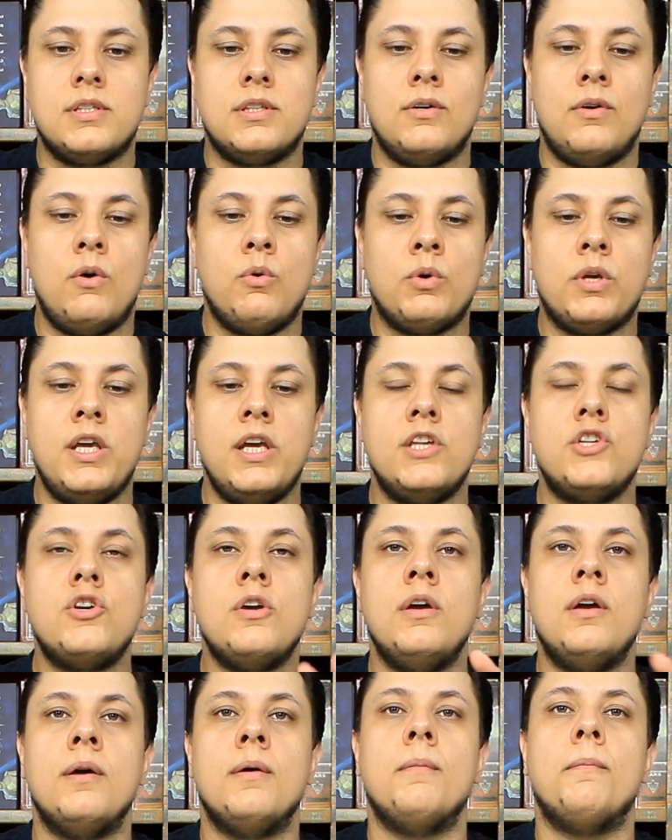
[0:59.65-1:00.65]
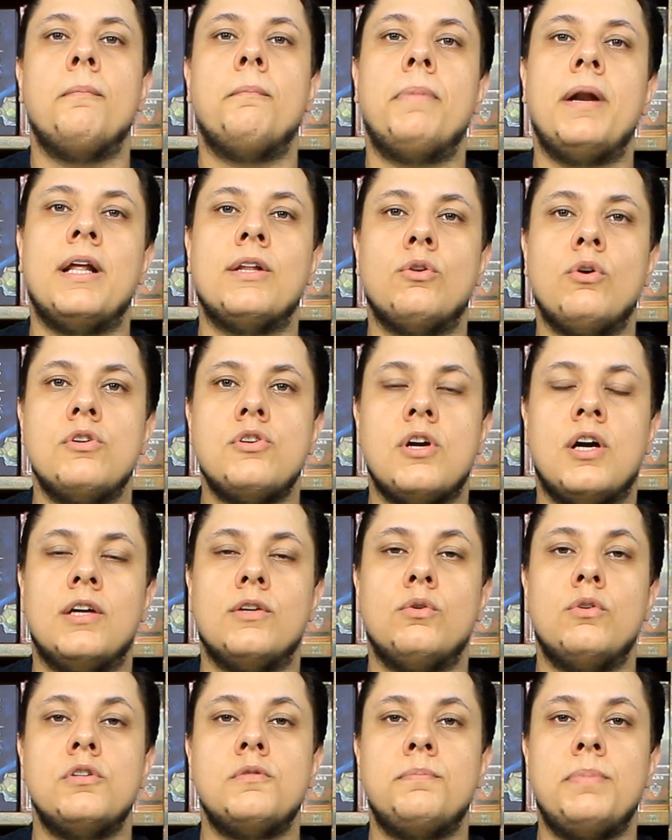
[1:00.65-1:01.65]
Então é o kit para dois
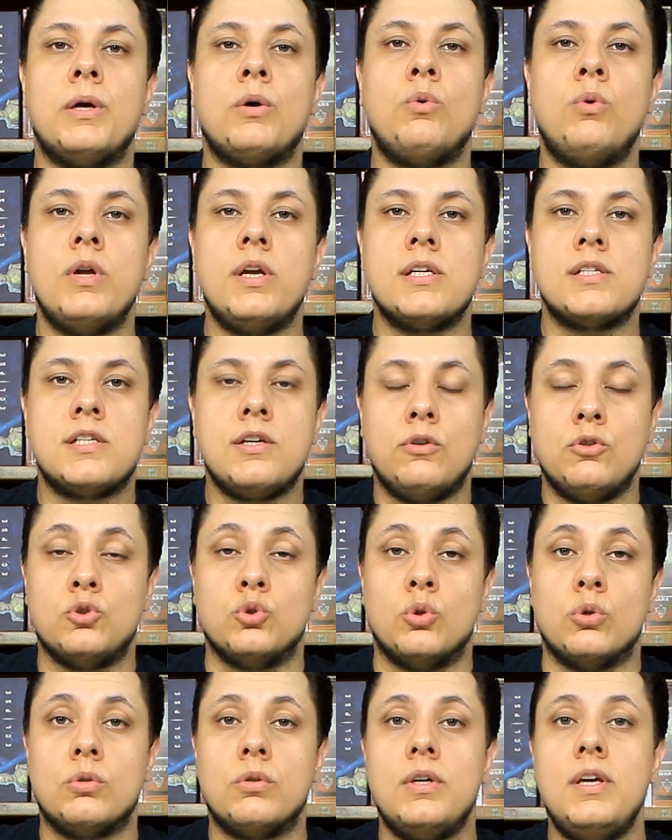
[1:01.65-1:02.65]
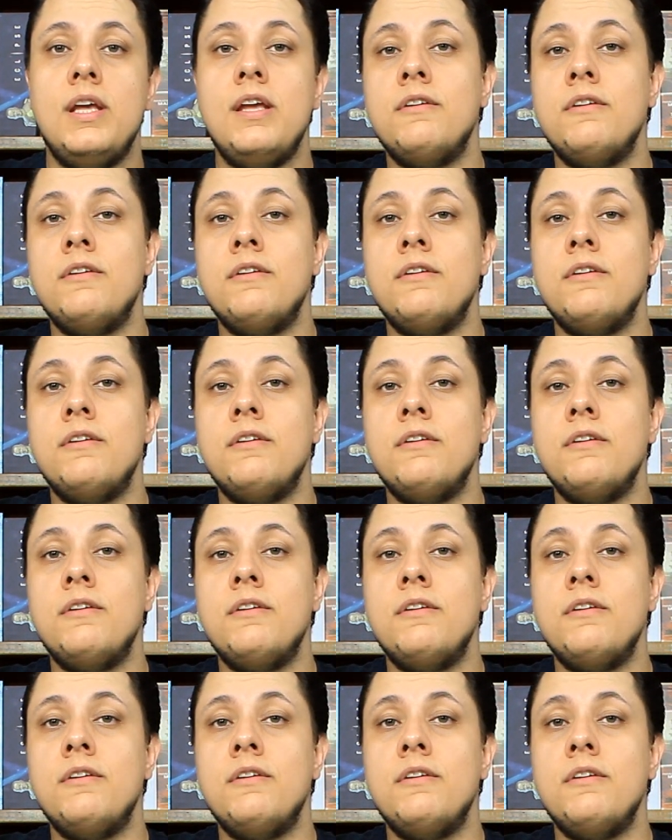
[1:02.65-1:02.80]
jogadores para conhecer o jogo.